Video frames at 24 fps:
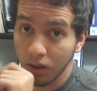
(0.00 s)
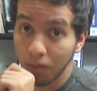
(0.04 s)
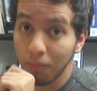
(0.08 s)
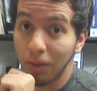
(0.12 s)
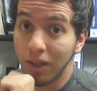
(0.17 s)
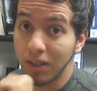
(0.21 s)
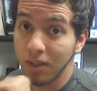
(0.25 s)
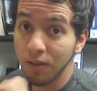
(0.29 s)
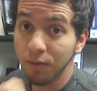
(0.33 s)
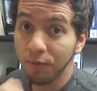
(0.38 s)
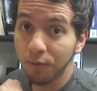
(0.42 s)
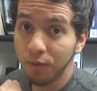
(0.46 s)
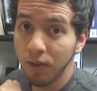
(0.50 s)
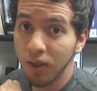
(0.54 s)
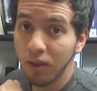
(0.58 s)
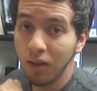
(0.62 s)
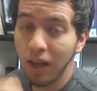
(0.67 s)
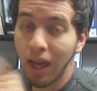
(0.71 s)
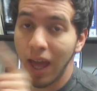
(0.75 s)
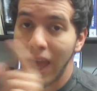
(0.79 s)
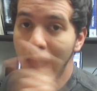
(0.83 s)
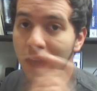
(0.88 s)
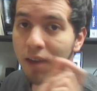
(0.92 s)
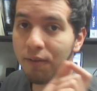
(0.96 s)
Mas
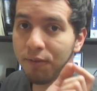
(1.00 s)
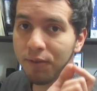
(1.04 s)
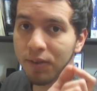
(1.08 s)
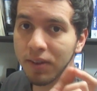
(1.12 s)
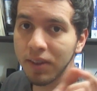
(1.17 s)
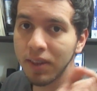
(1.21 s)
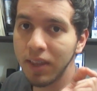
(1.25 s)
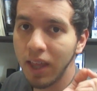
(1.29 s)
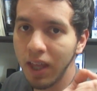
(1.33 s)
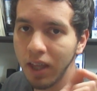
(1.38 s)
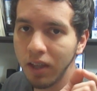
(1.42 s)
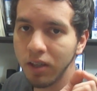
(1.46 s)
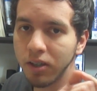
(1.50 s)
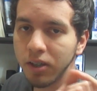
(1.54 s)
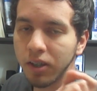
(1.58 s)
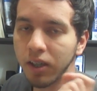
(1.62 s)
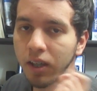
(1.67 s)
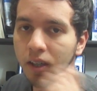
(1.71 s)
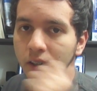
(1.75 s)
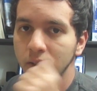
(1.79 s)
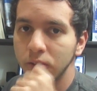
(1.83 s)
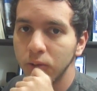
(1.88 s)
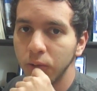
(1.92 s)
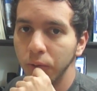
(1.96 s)
enfim, é evidente
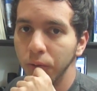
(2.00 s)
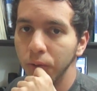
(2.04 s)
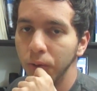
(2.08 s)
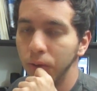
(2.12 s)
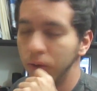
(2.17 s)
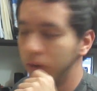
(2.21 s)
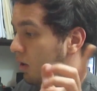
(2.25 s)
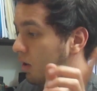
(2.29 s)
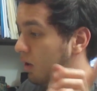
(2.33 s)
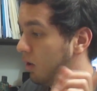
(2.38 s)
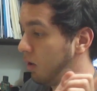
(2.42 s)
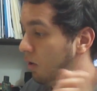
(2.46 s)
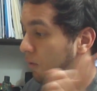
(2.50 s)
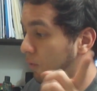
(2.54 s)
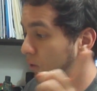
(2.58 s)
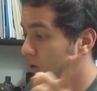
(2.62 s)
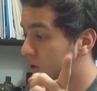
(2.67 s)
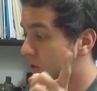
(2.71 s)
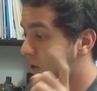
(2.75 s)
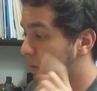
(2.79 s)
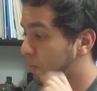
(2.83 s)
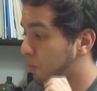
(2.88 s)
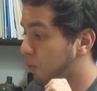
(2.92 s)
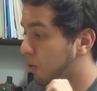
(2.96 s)
que ele estudou. E eu vou
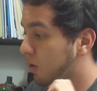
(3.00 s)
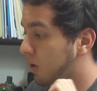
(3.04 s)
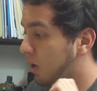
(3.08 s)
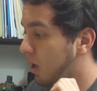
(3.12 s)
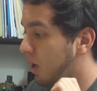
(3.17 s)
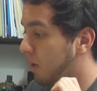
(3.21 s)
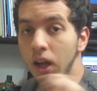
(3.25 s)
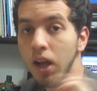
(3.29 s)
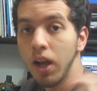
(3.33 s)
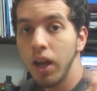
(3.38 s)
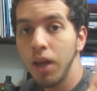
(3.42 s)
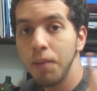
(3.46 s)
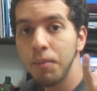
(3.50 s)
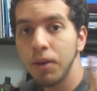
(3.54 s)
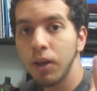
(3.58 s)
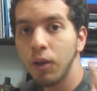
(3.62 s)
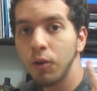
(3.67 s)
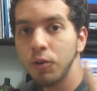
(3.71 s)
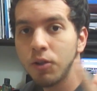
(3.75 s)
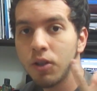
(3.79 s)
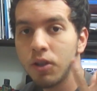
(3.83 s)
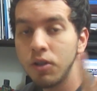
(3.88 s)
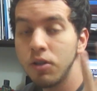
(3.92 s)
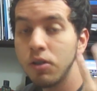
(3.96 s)
dizer por quê. Lembra
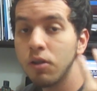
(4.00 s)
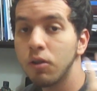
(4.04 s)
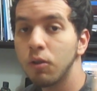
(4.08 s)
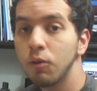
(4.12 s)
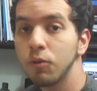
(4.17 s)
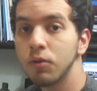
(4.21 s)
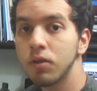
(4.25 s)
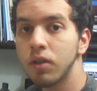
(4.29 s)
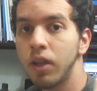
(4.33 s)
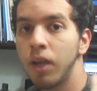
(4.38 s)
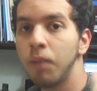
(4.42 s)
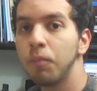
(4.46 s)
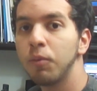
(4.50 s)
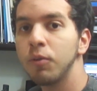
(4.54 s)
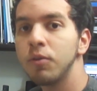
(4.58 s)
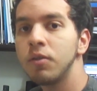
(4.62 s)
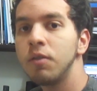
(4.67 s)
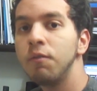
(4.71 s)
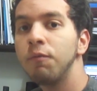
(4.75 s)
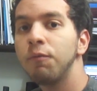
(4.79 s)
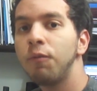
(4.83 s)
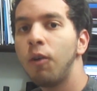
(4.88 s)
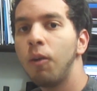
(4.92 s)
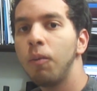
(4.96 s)
que eu tinha dito que os
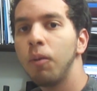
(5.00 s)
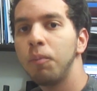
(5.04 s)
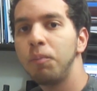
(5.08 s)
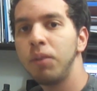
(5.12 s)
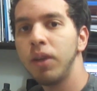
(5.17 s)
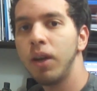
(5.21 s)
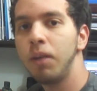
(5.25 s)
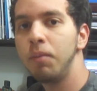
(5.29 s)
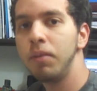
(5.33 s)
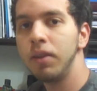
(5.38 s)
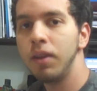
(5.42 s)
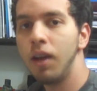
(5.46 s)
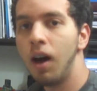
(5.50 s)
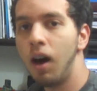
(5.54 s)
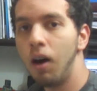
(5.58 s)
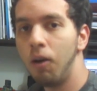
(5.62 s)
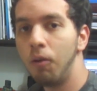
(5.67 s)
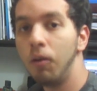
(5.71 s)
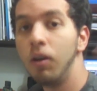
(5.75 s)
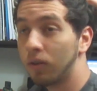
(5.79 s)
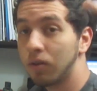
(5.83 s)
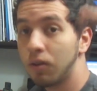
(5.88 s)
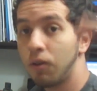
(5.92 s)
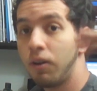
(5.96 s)
templos em forma
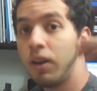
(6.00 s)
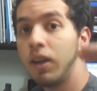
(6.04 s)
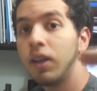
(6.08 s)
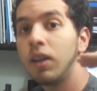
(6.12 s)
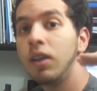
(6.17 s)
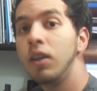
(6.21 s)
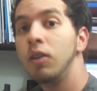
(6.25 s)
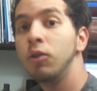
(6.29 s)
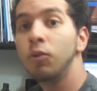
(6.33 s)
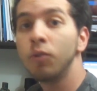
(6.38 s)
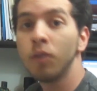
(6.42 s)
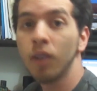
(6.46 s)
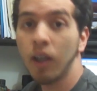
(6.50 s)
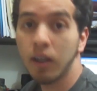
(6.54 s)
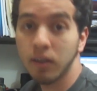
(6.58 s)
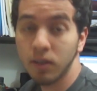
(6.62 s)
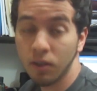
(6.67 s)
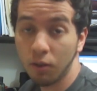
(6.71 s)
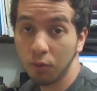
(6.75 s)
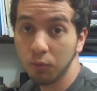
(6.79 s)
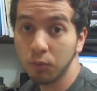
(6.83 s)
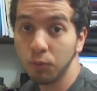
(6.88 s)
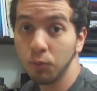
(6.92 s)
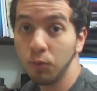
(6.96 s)
piramidal são erguidos às
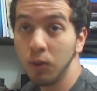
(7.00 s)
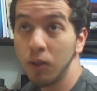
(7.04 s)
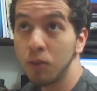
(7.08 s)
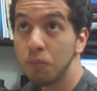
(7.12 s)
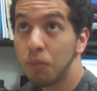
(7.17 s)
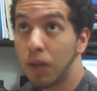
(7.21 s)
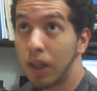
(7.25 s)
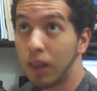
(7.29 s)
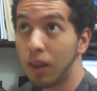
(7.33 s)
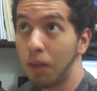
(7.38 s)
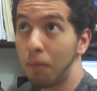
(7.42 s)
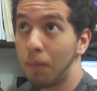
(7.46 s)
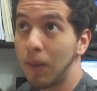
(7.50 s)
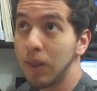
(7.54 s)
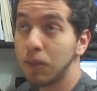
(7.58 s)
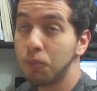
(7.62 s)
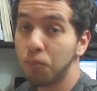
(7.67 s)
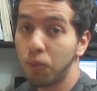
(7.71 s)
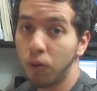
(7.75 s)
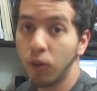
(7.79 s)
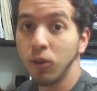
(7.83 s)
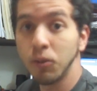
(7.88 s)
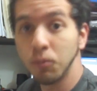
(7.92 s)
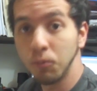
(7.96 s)
alturas para estar tá mais
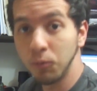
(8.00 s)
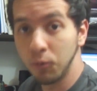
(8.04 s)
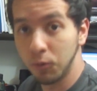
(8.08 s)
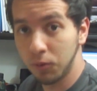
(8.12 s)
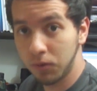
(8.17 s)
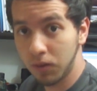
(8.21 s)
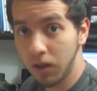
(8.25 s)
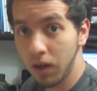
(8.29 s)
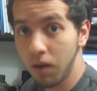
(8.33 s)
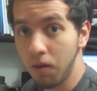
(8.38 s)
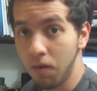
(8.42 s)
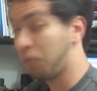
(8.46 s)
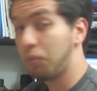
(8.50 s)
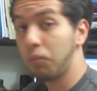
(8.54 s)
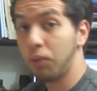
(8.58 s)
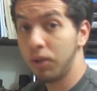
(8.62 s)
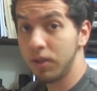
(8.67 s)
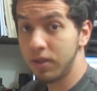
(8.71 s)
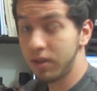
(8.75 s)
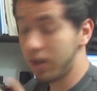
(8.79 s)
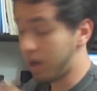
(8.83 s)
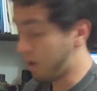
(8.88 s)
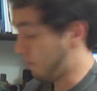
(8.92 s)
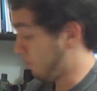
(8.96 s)
próximo do céu?
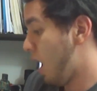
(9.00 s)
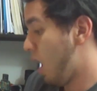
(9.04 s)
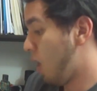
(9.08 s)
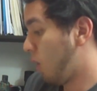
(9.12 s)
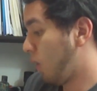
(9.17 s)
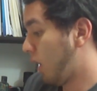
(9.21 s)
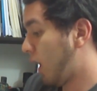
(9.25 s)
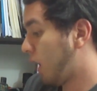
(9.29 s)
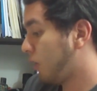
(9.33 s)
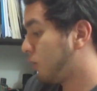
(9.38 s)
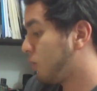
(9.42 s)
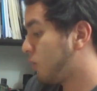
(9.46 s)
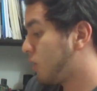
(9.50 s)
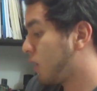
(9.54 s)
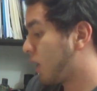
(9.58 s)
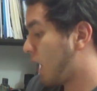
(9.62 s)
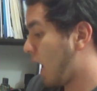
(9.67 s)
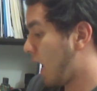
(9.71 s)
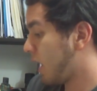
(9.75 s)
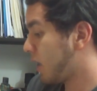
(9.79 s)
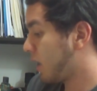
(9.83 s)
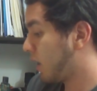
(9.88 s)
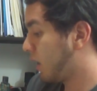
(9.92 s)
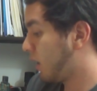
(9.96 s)
Pois é, ao lado de
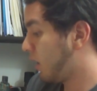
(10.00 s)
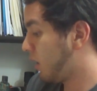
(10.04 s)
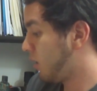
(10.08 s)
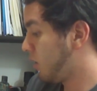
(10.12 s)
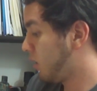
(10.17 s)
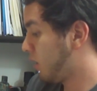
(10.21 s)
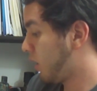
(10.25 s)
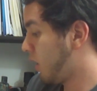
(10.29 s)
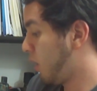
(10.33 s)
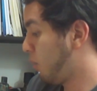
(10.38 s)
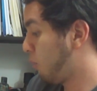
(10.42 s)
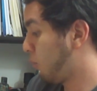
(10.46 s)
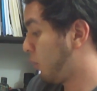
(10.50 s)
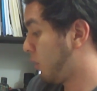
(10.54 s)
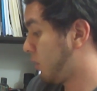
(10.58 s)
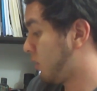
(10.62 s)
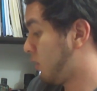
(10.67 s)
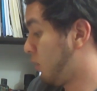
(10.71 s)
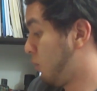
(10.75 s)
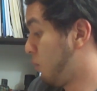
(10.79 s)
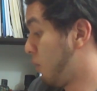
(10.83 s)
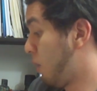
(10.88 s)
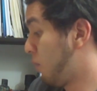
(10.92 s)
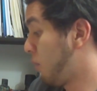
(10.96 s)
cada grande templo
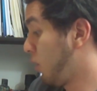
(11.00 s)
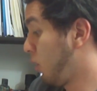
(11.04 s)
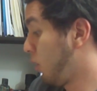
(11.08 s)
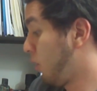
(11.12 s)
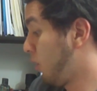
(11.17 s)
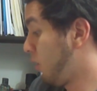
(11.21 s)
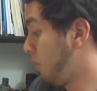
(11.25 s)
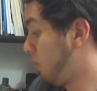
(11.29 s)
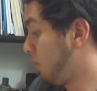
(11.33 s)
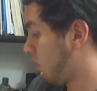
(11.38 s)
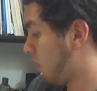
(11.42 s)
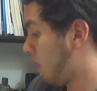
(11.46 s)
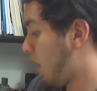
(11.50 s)
assírio-babilônio